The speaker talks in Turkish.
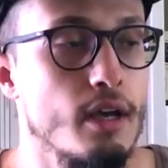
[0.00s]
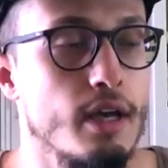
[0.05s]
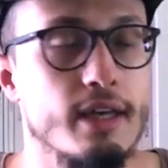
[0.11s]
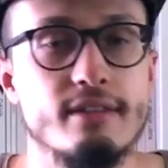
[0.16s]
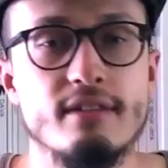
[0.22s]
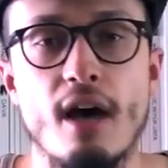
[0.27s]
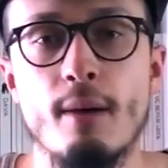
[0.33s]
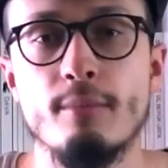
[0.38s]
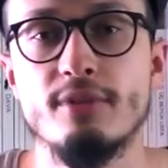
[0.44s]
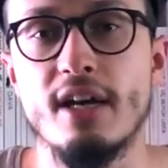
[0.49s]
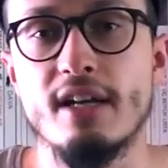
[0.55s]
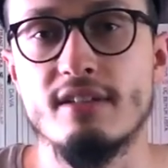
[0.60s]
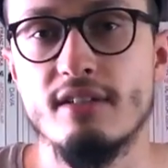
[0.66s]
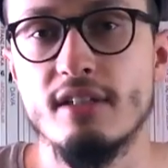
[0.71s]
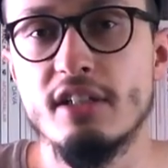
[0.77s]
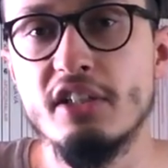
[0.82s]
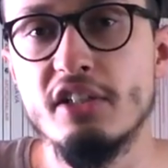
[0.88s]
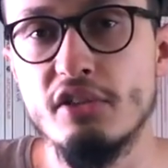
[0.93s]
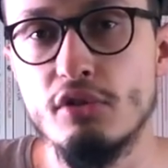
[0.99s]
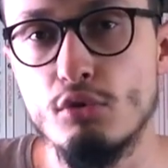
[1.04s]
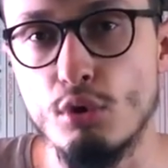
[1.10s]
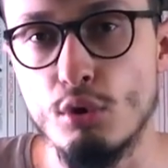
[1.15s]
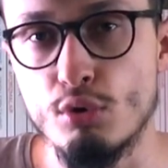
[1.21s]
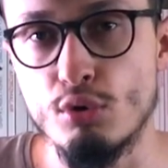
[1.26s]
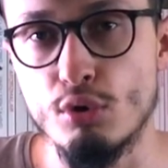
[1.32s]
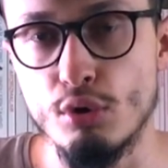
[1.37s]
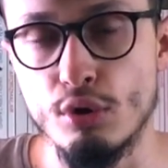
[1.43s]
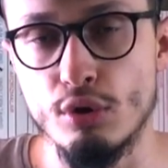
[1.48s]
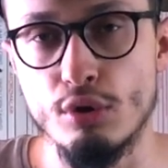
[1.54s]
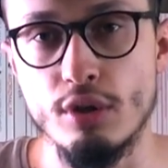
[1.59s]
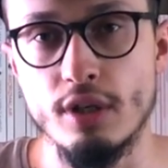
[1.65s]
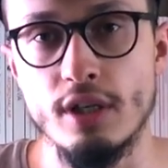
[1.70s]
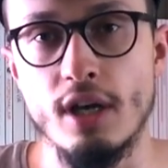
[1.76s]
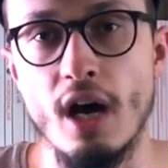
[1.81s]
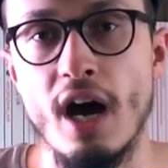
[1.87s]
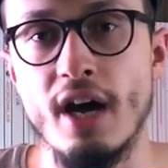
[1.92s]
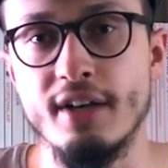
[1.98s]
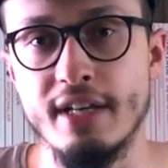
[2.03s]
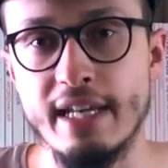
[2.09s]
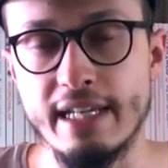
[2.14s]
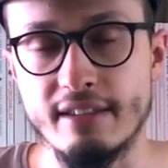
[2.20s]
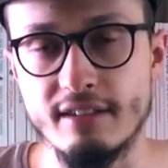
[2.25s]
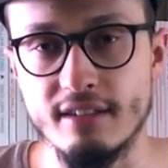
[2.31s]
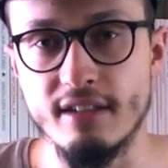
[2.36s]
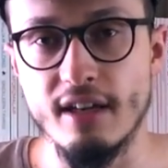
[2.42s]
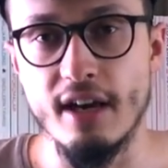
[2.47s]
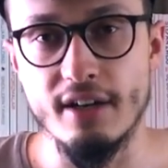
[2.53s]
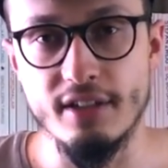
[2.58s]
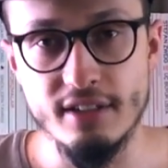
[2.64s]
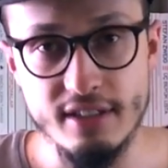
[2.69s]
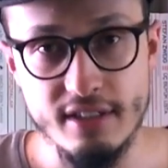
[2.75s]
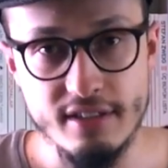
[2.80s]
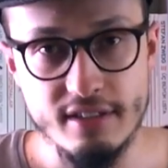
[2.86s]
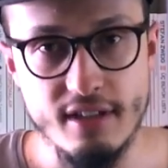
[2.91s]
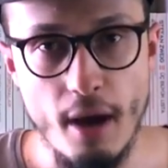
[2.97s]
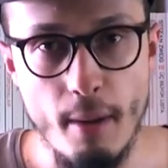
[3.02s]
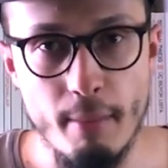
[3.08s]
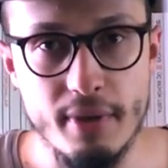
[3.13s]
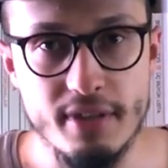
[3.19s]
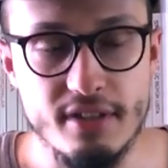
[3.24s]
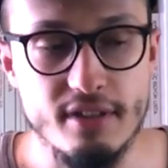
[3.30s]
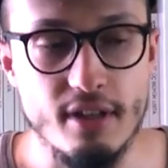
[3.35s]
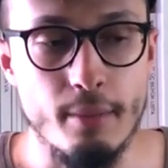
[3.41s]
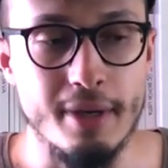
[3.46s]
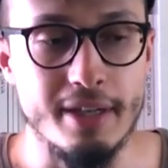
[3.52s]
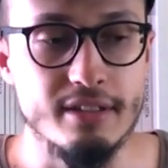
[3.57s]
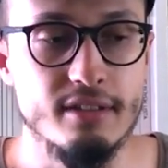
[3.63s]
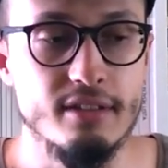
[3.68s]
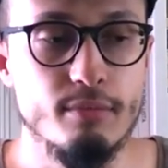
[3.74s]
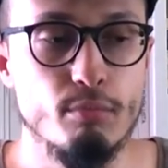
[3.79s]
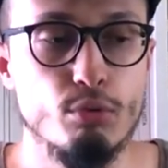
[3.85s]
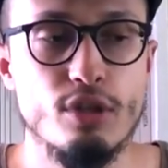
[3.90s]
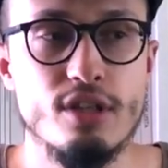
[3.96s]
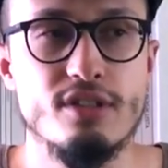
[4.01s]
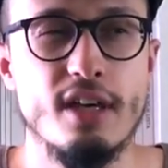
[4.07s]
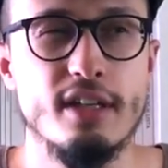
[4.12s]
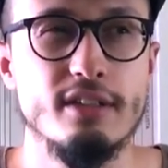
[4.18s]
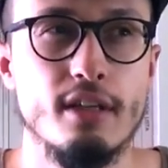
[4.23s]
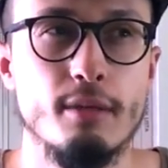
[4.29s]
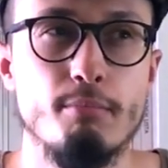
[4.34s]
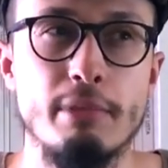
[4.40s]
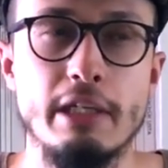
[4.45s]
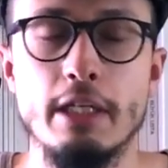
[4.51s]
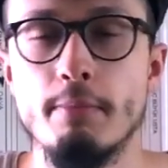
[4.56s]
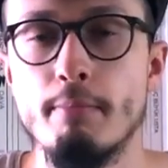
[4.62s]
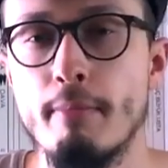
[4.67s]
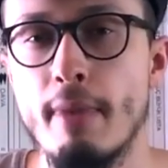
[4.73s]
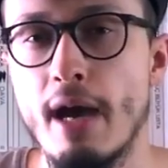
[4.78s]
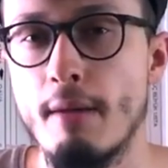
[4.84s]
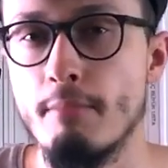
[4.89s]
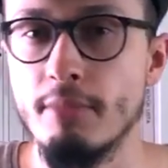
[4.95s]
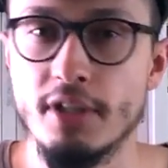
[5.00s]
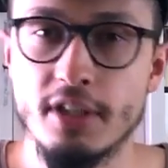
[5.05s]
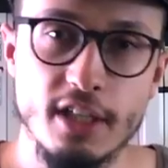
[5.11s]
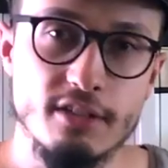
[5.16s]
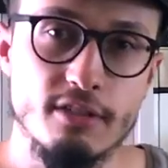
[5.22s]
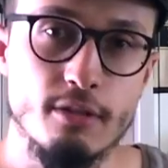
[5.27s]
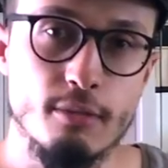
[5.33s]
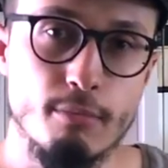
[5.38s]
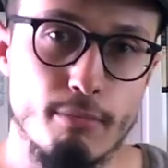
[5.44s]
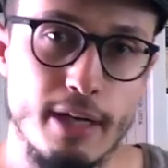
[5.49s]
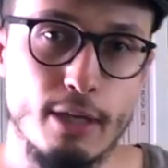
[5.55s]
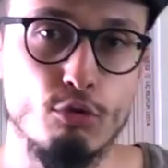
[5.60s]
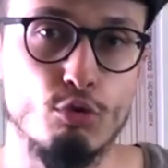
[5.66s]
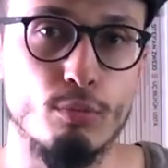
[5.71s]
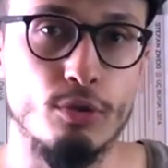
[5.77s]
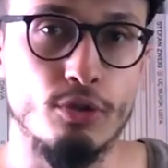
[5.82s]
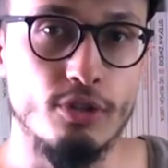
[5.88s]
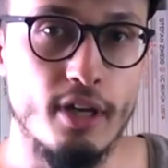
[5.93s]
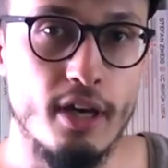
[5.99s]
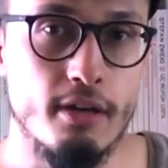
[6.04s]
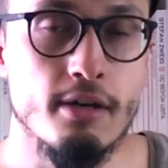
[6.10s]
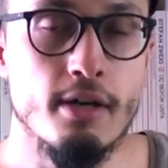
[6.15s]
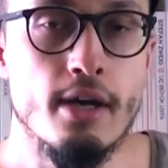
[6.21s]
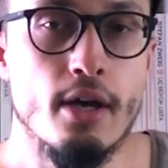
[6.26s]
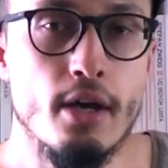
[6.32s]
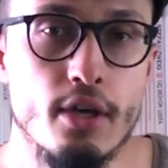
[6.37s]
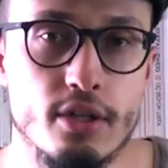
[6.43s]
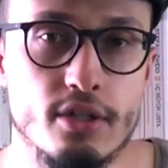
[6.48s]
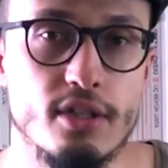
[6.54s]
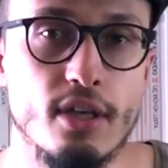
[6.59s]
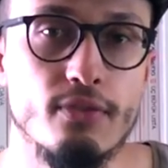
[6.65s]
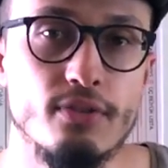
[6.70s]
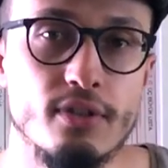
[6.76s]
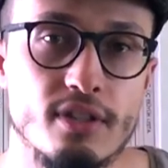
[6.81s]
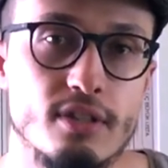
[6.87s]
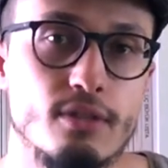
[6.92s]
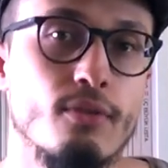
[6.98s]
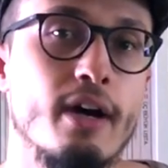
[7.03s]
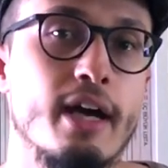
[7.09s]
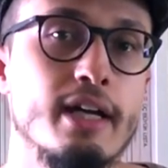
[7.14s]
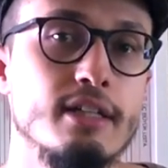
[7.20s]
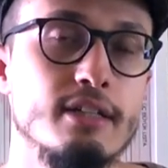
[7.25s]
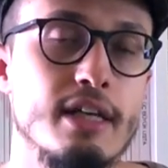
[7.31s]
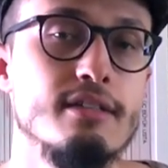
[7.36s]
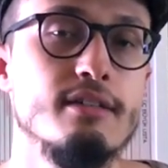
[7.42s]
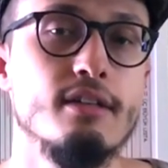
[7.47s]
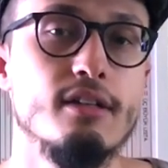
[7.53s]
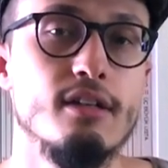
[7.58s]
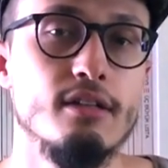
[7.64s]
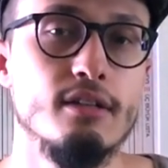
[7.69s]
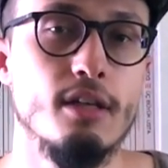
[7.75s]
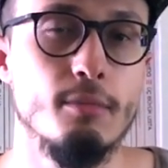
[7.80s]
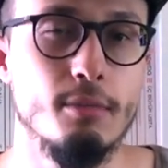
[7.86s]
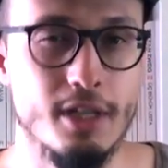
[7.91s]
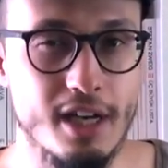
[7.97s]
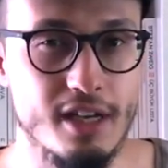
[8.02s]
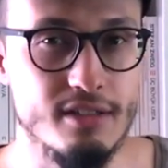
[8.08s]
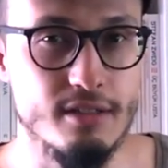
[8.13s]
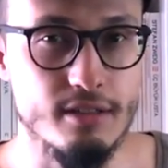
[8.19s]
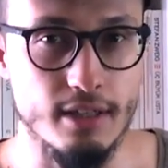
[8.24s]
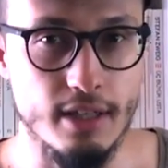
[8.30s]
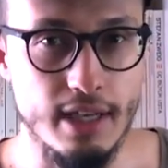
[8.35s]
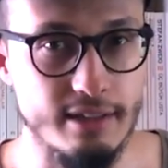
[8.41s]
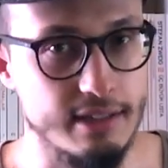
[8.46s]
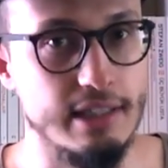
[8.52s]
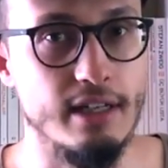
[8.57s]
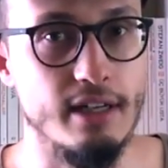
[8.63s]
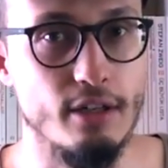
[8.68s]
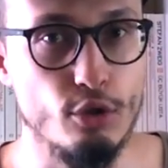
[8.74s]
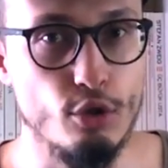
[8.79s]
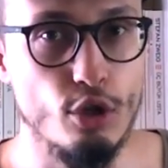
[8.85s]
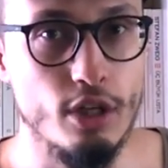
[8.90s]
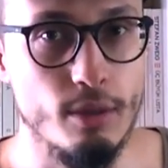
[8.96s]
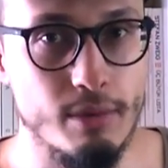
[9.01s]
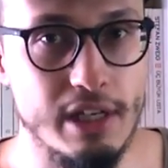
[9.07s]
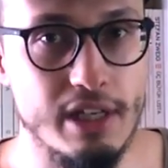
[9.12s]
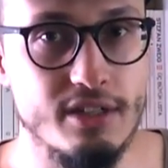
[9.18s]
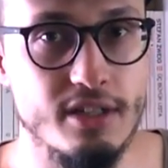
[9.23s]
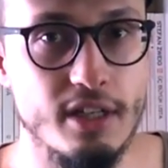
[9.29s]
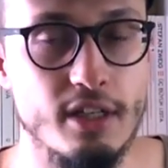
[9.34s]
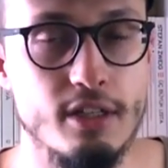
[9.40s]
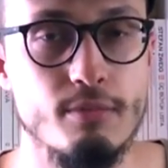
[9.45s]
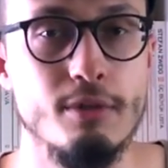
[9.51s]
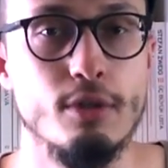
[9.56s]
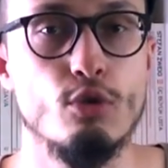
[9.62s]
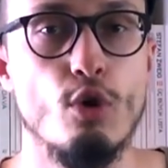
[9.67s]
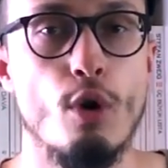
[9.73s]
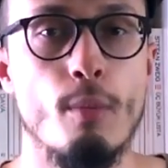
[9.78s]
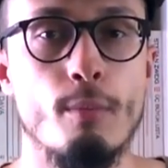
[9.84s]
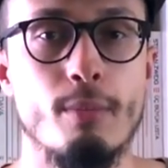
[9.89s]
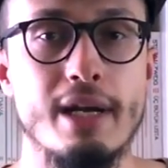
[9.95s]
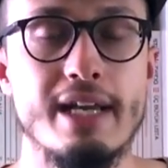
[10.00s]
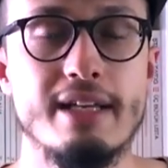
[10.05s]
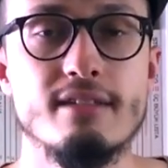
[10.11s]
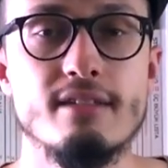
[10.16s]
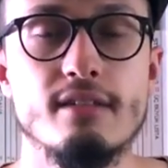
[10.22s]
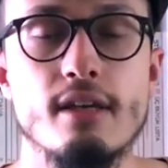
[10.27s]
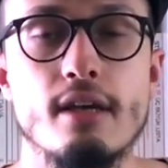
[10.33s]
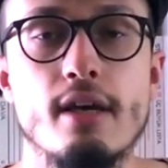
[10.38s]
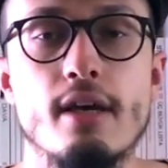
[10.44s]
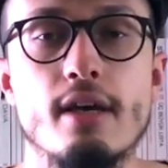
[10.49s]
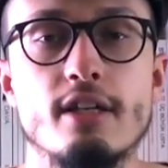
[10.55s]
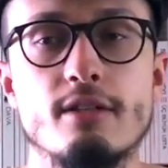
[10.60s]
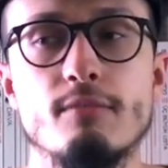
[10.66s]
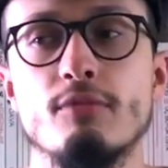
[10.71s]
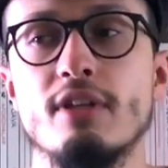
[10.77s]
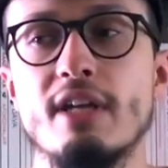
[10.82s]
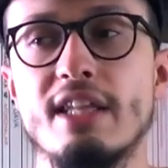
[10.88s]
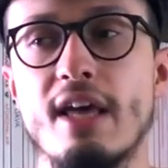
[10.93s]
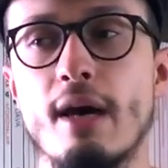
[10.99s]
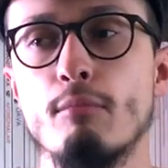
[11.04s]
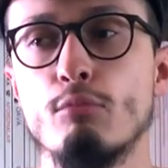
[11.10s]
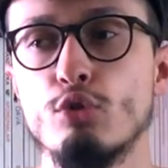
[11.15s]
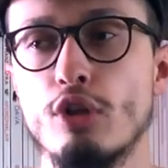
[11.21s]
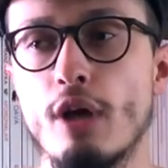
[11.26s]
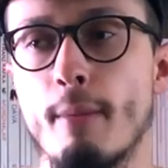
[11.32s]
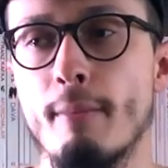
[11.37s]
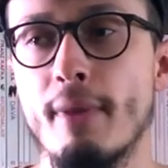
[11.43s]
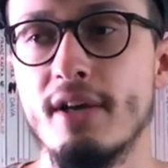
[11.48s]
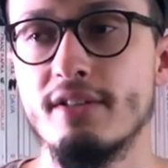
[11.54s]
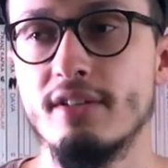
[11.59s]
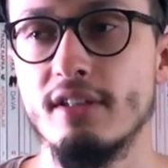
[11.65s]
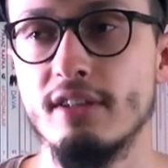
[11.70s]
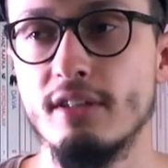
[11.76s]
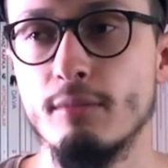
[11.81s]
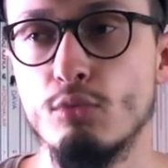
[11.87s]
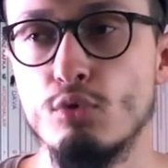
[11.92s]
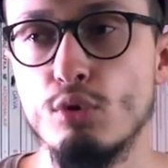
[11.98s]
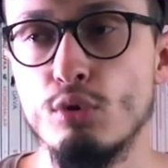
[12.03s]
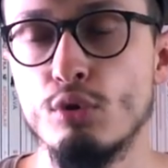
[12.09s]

E, tam tersine kız çocuğun e, anne iktidarını kıskanması demektir. Bu da zaten bilinmeyen bir kadının mektubunda Stephen Zweig'ın eserinde biraz etkilerini görebileceğiniz bir kompleks. Şimdi neden bundan bahsettim?